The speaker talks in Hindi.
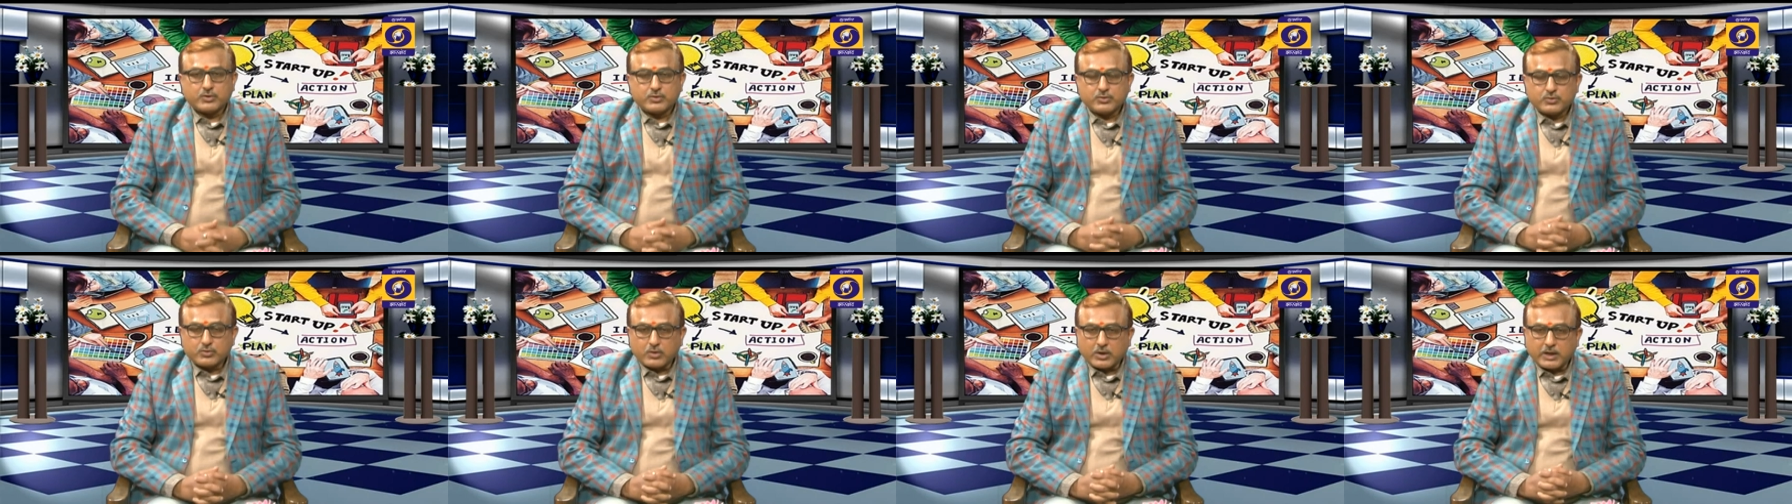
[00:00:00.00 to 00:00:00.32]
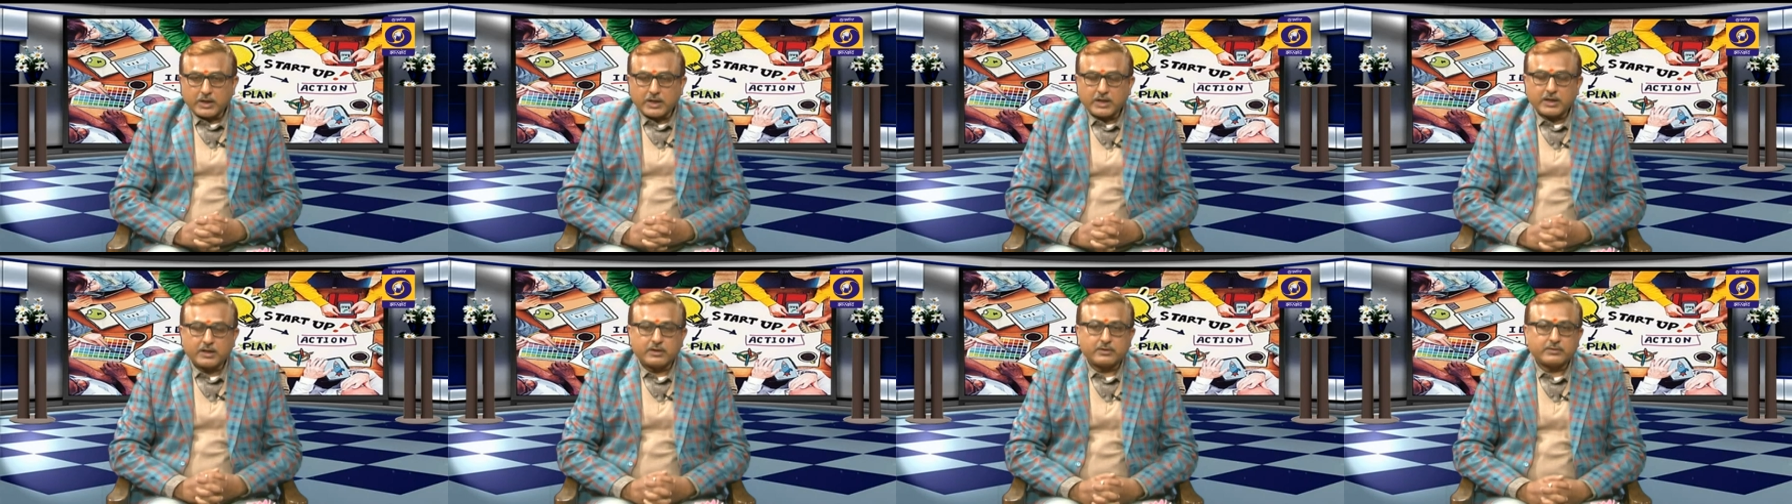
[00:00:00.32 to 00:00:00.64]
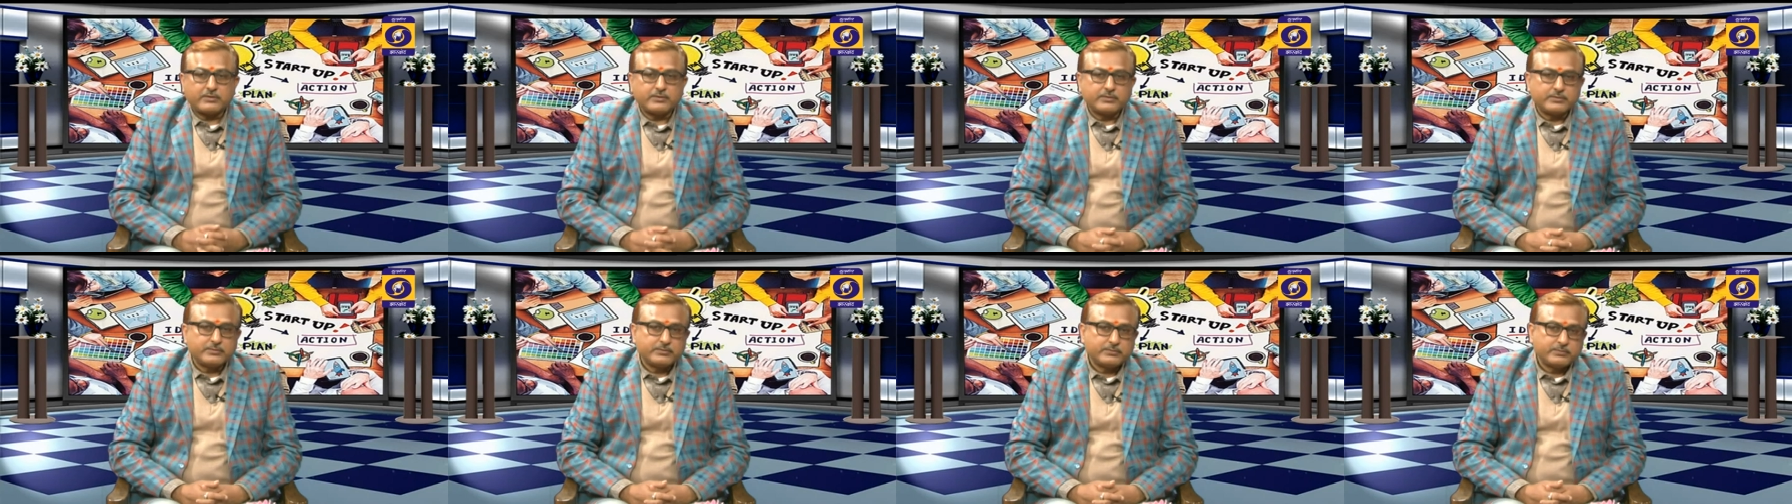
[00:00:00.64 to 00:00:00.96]
जोहार
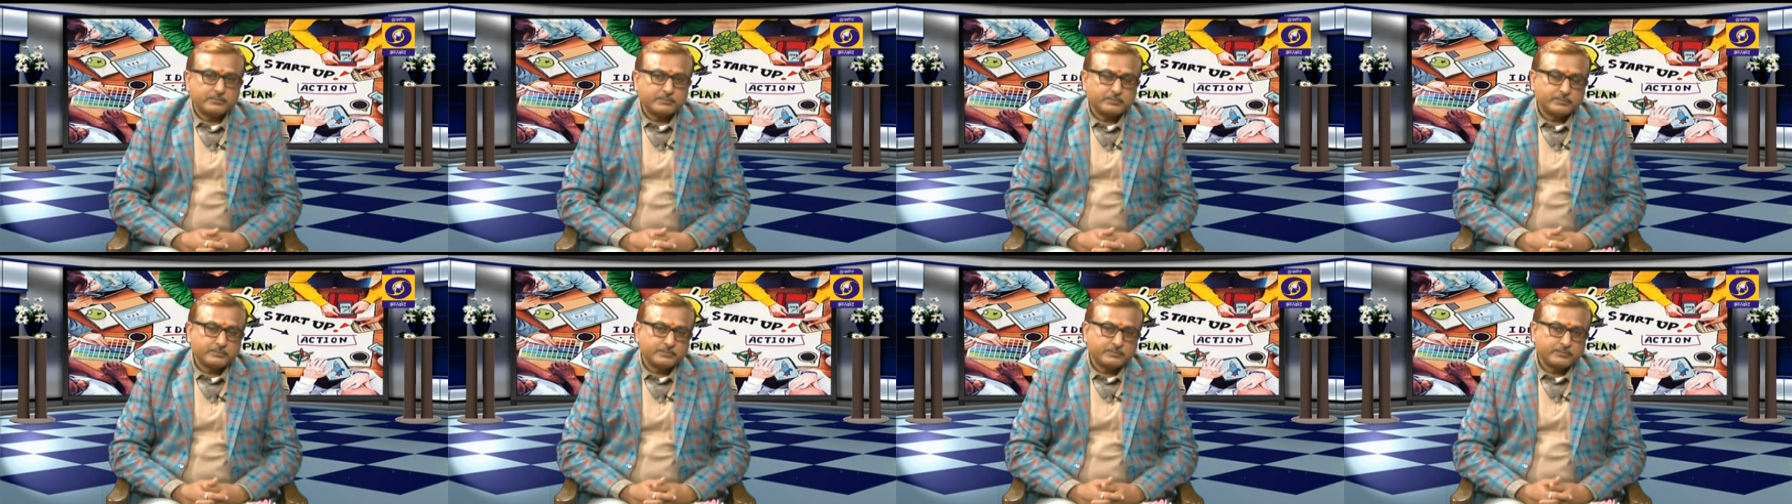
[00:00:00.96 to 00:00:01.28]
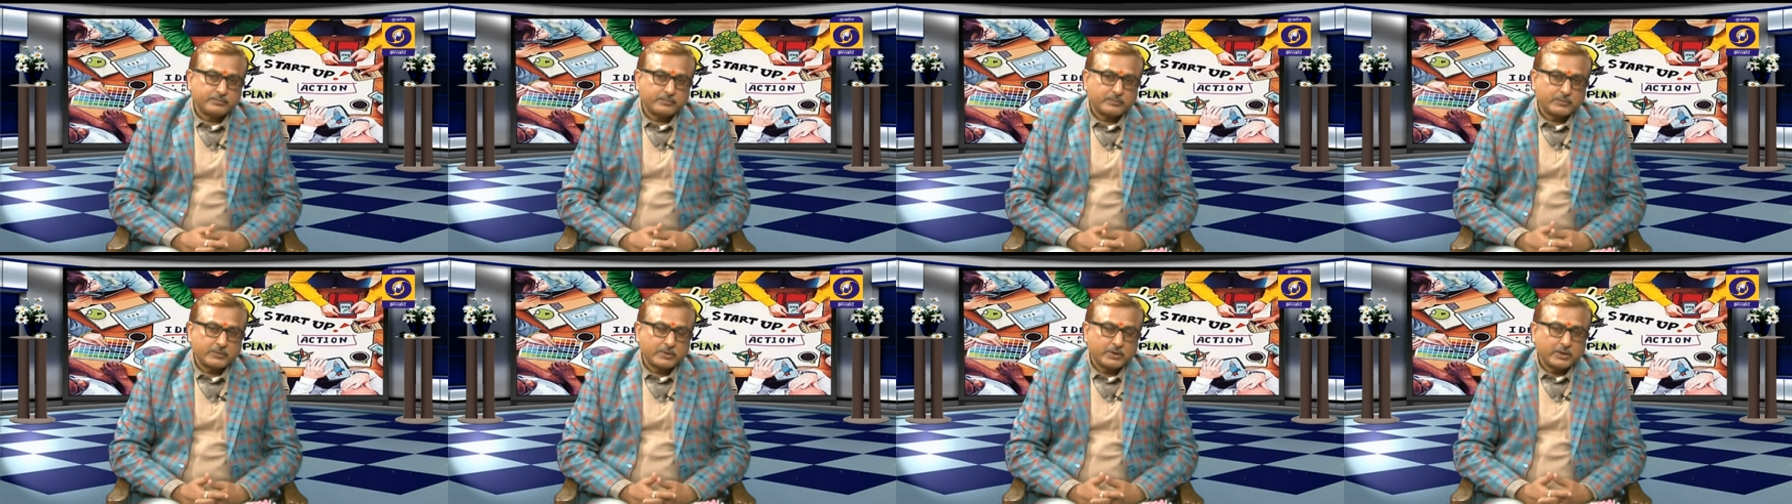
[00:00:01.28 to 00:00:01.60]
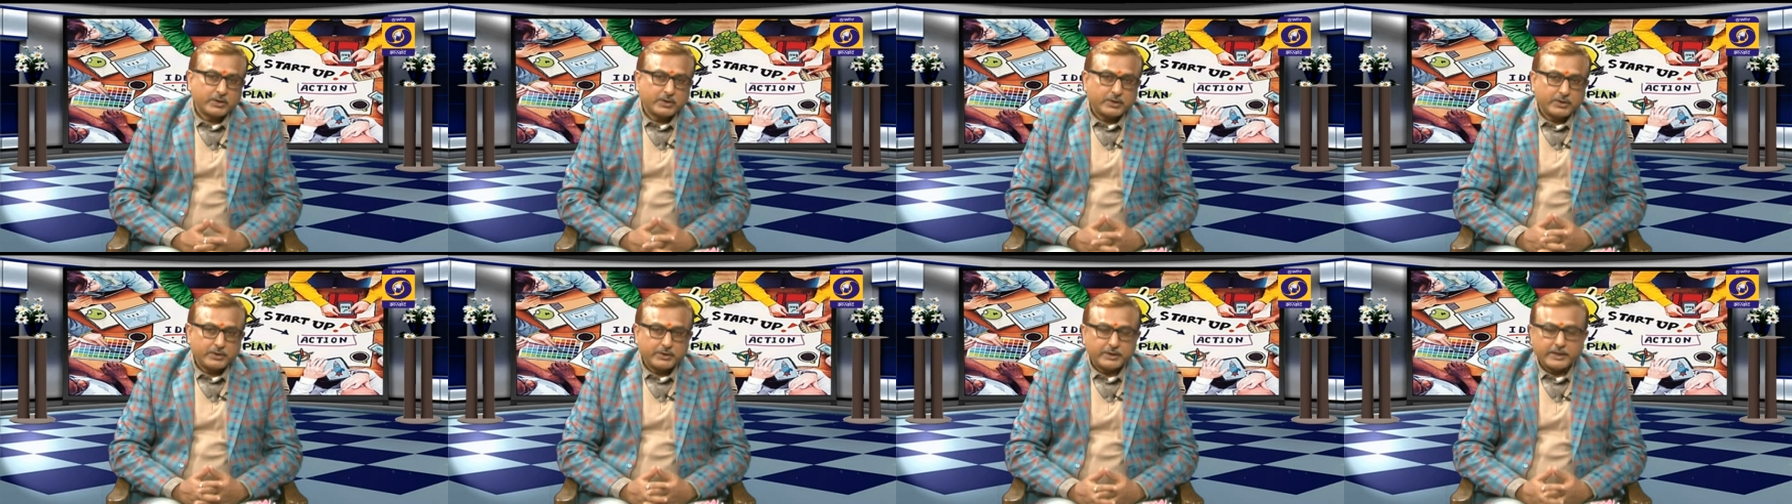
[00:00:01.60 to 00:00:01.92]

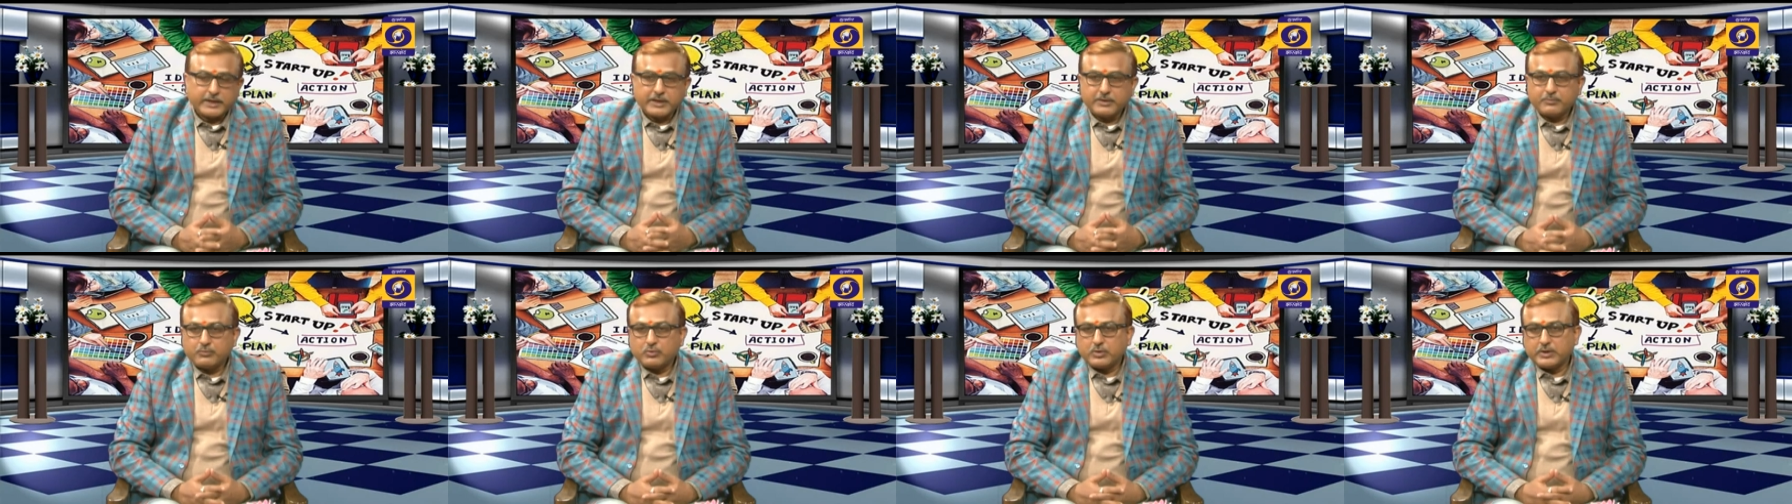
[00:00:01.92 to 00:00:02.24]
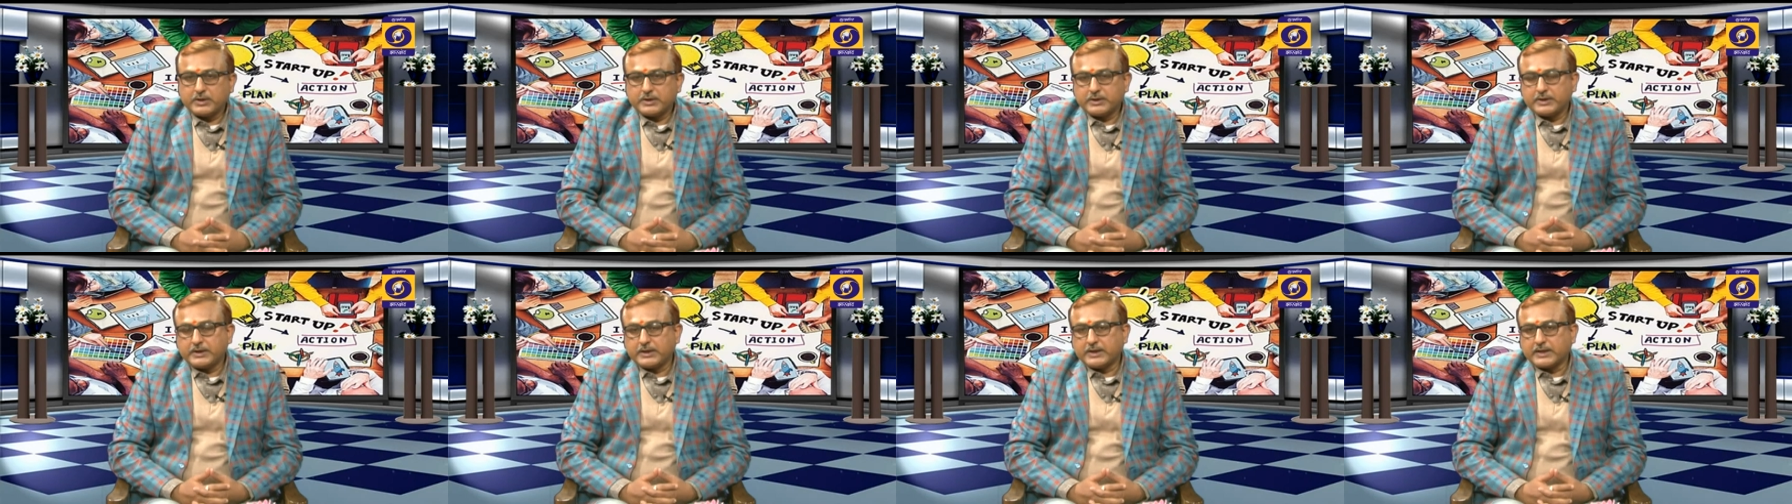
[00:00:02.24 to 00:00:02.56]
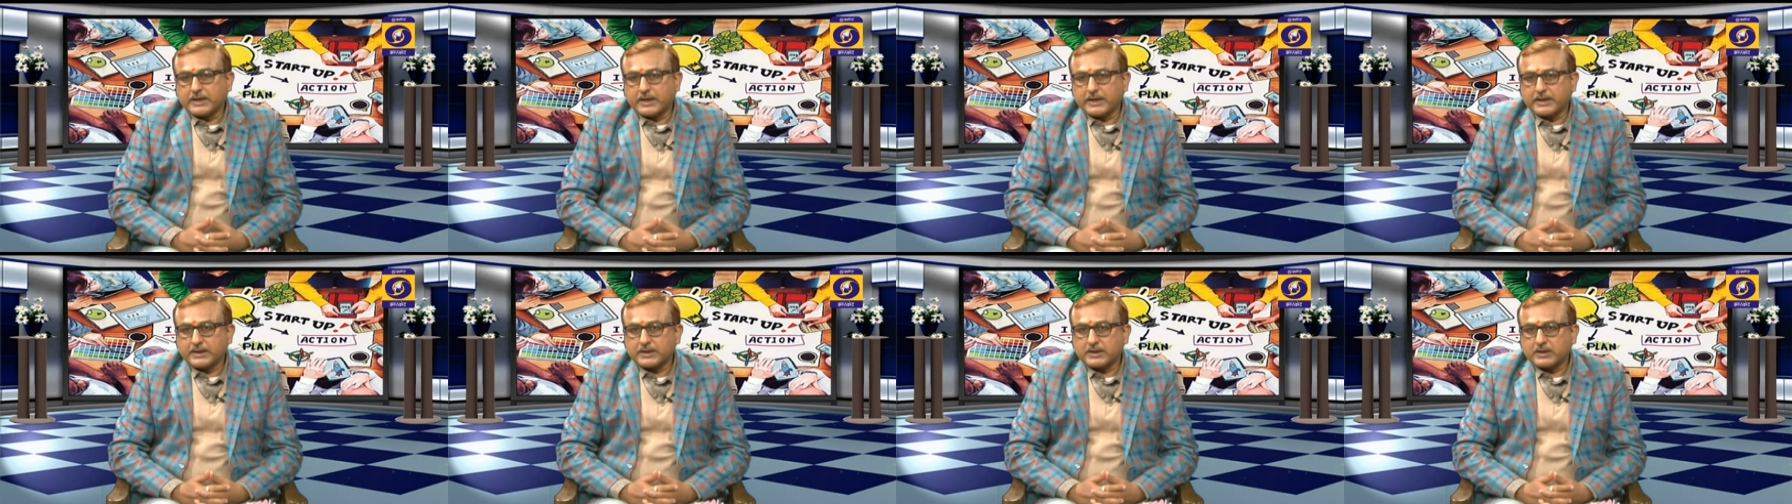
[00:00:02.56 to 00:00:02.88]
नई बुलंदी
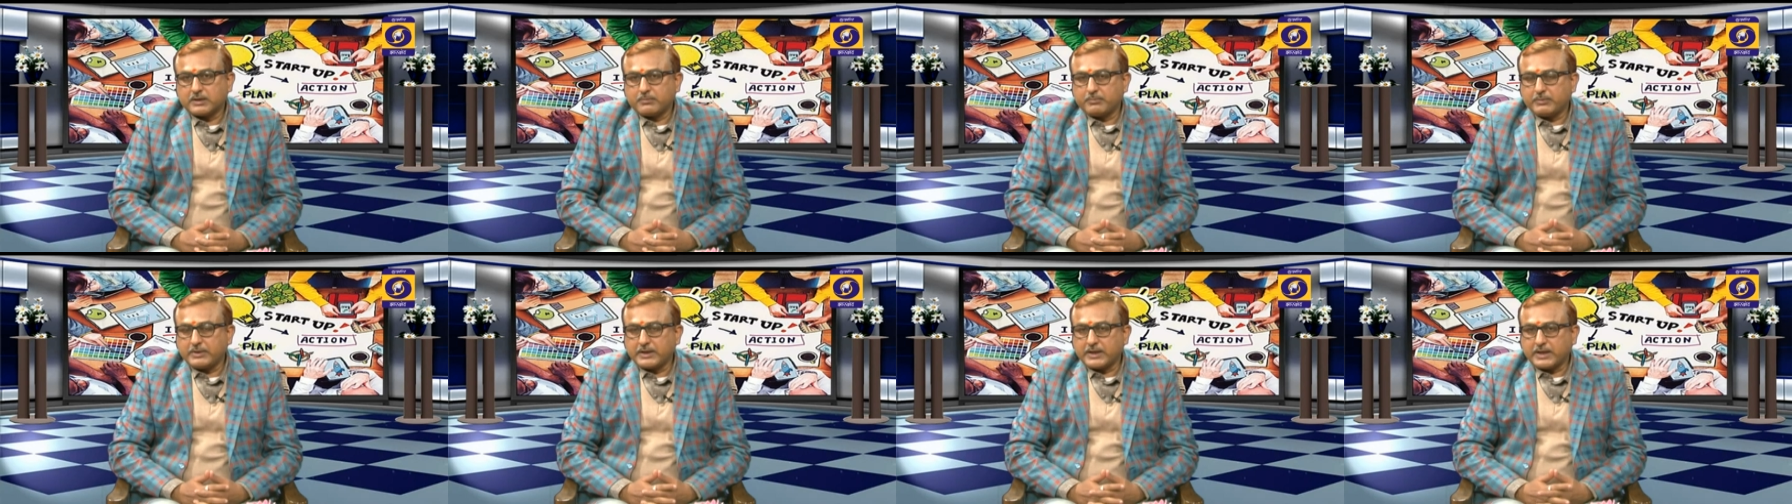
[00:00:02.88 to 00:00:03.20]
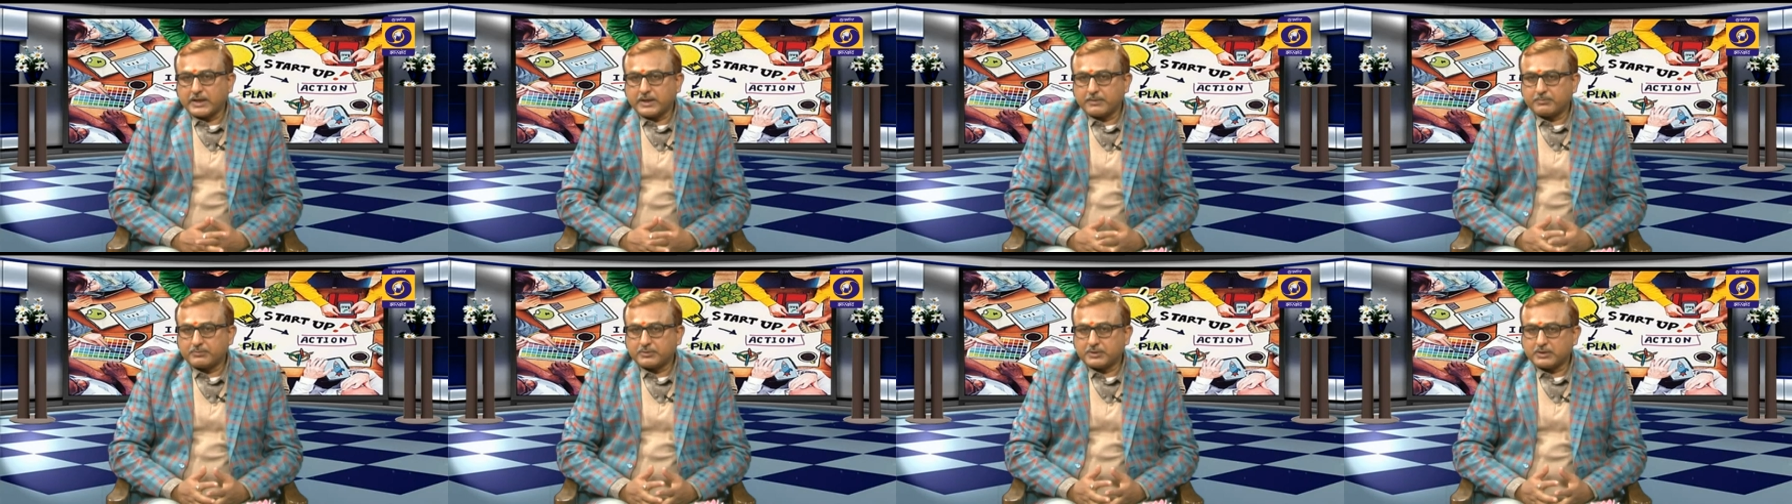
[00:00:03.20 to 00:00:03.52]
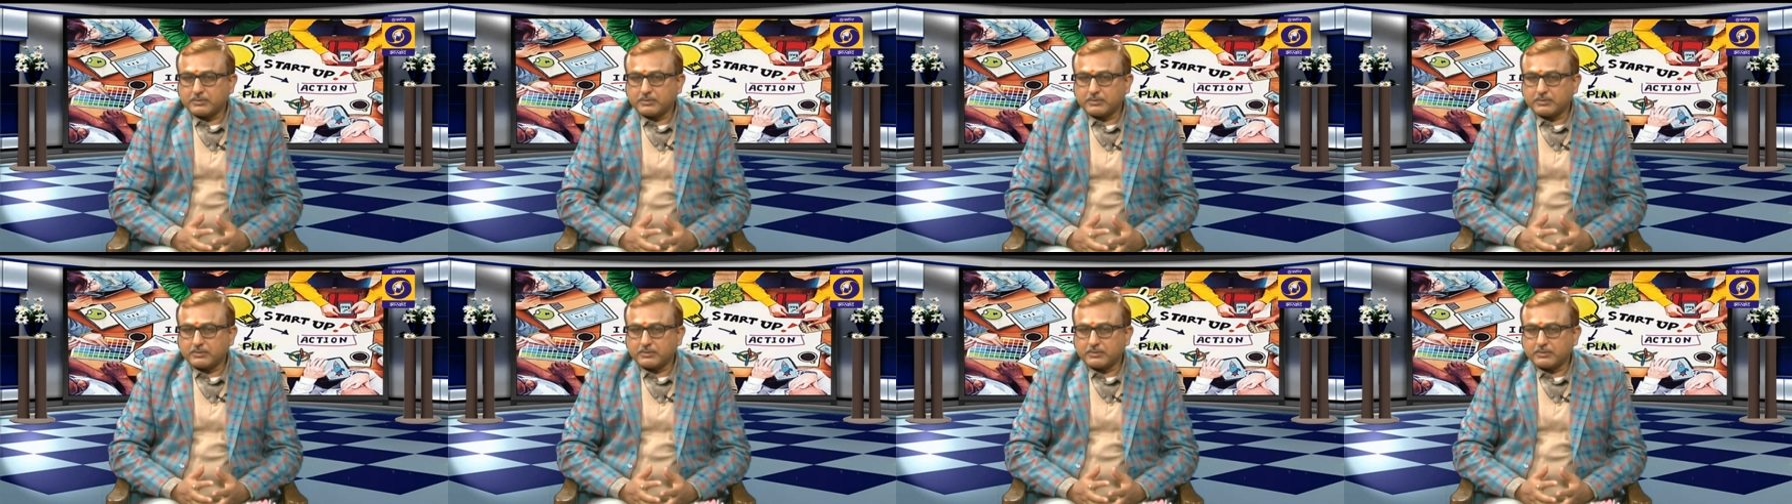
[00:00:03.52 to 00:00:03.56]
कार्यक्रम में आप